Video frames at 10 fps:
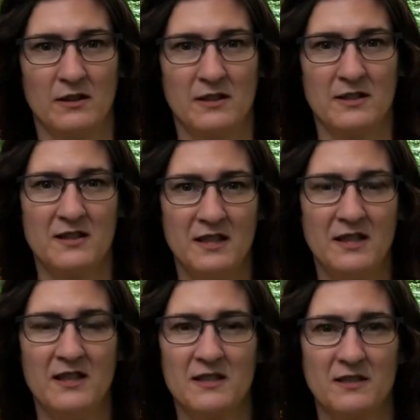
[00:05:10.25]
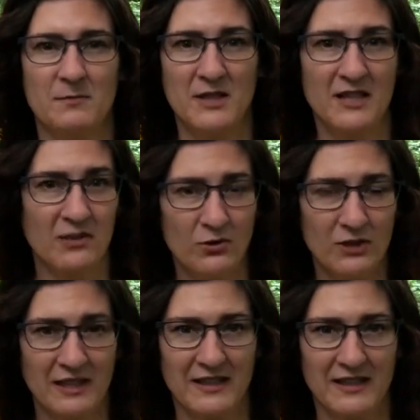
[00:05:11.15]
dass die, die es bitter
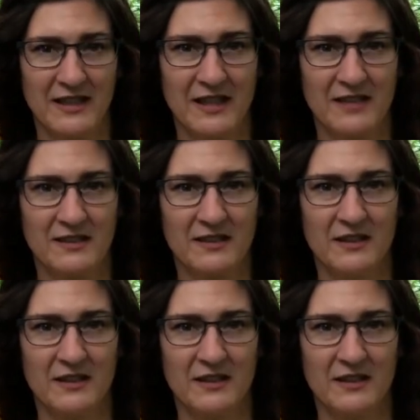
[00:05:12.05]
nötig hat gerade,